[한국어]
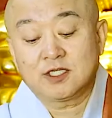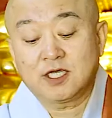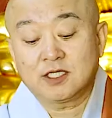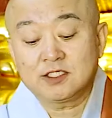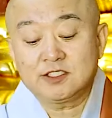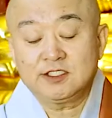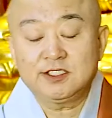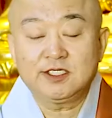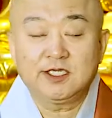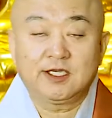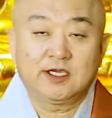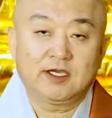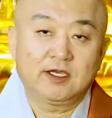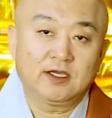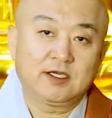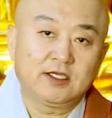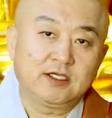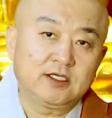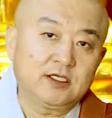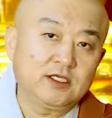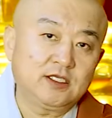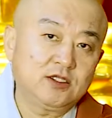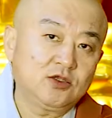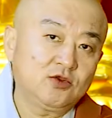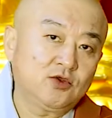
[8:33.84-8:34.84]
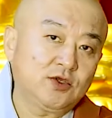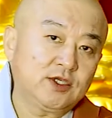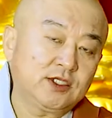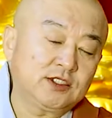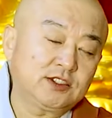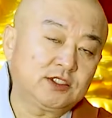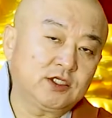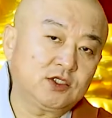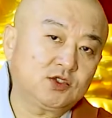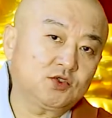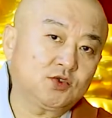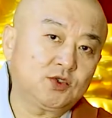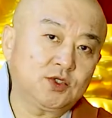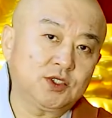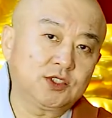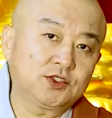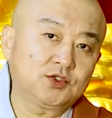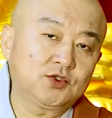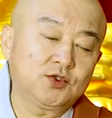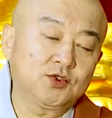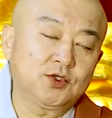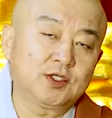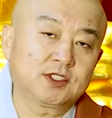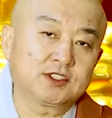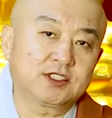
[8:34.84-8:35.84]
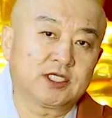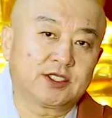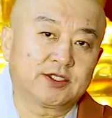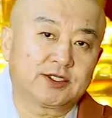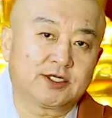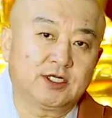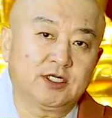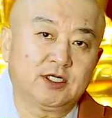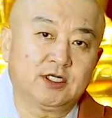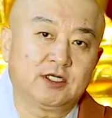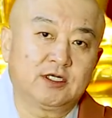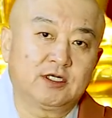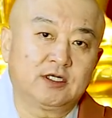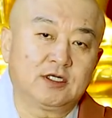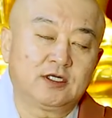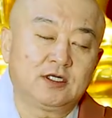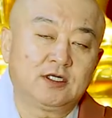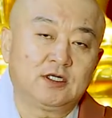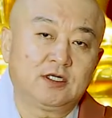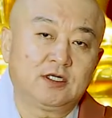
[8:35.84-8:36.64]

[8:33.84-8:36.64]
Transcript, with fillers: 당시에 인도의 최초의 수행자들을